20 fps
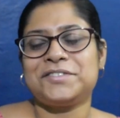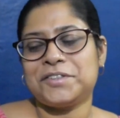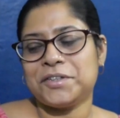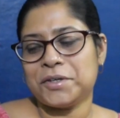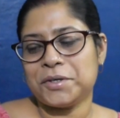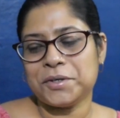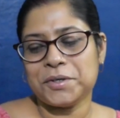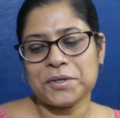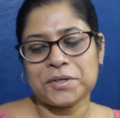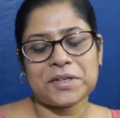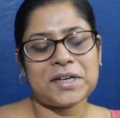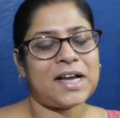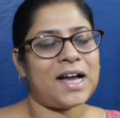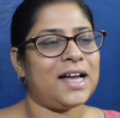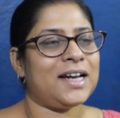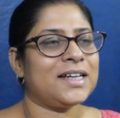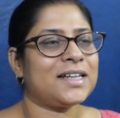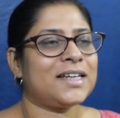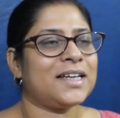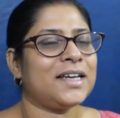তো
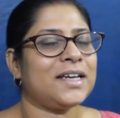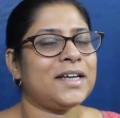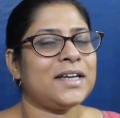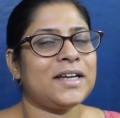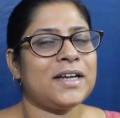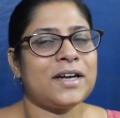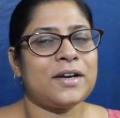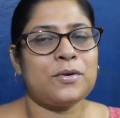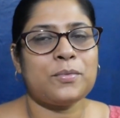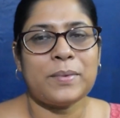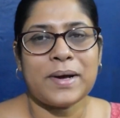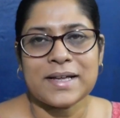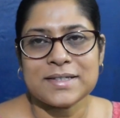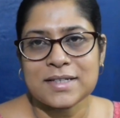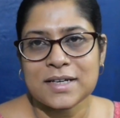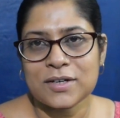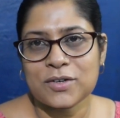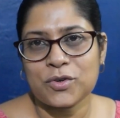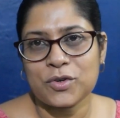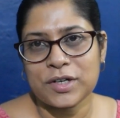কালকে একটু
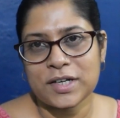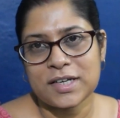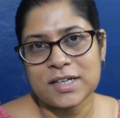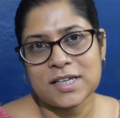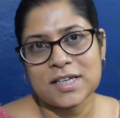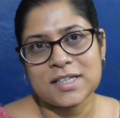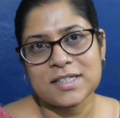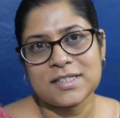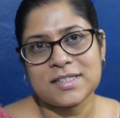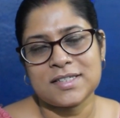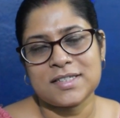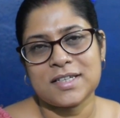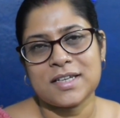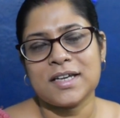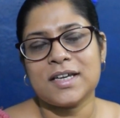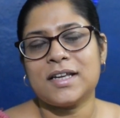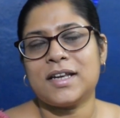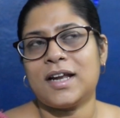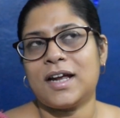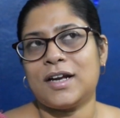বাজার করে নিয়ে এসছে
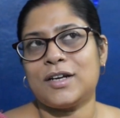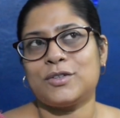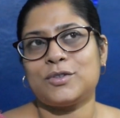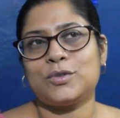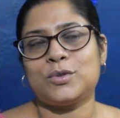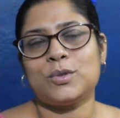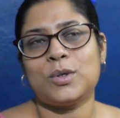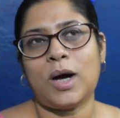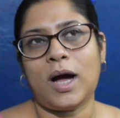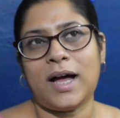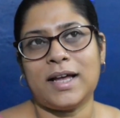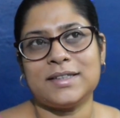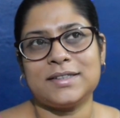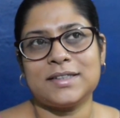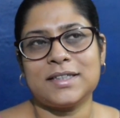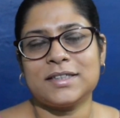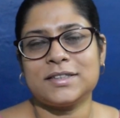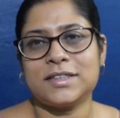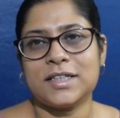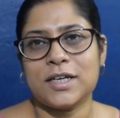লালটু
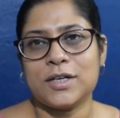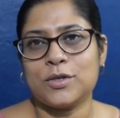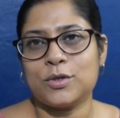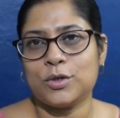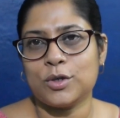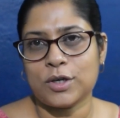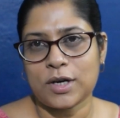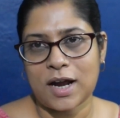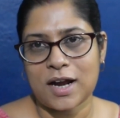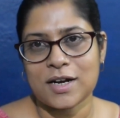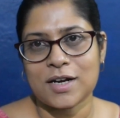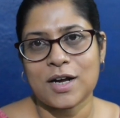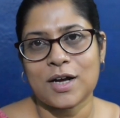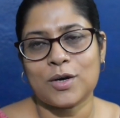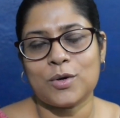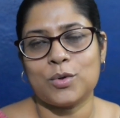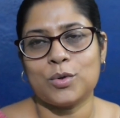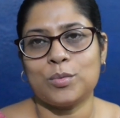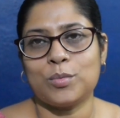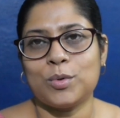আজকে সেইগুলো রান্না
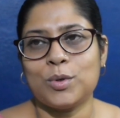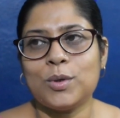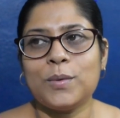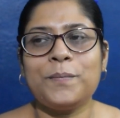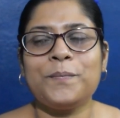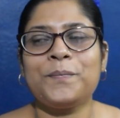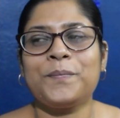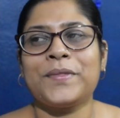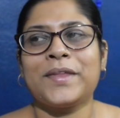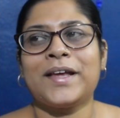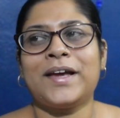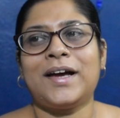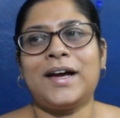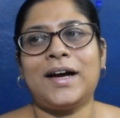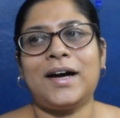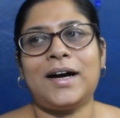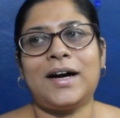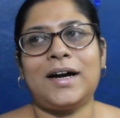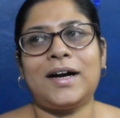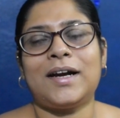করব
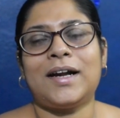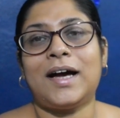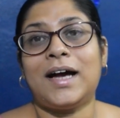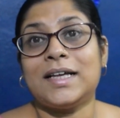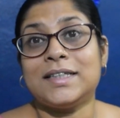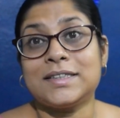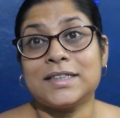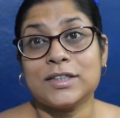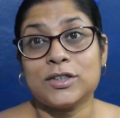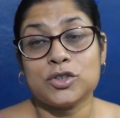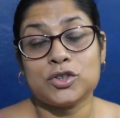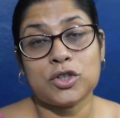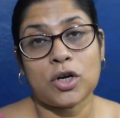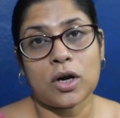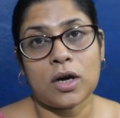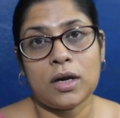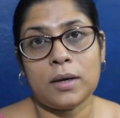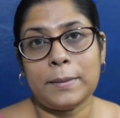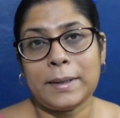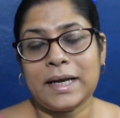আর আজকে তো
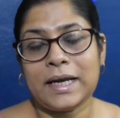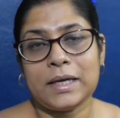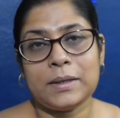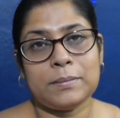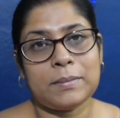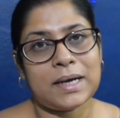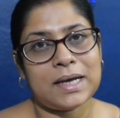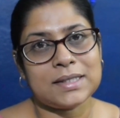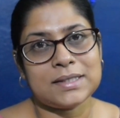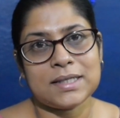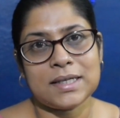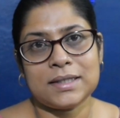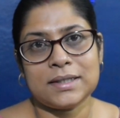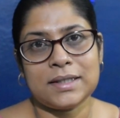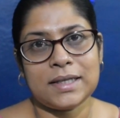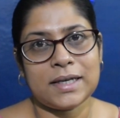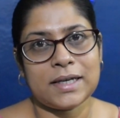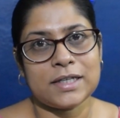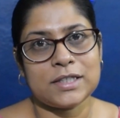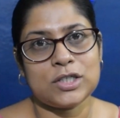সকালবেলায় মাছ
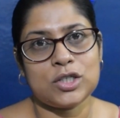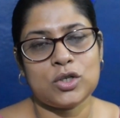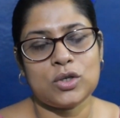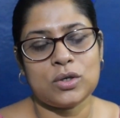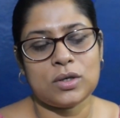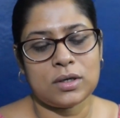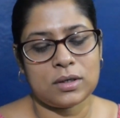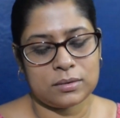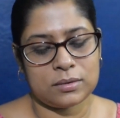আনতে গেছিলো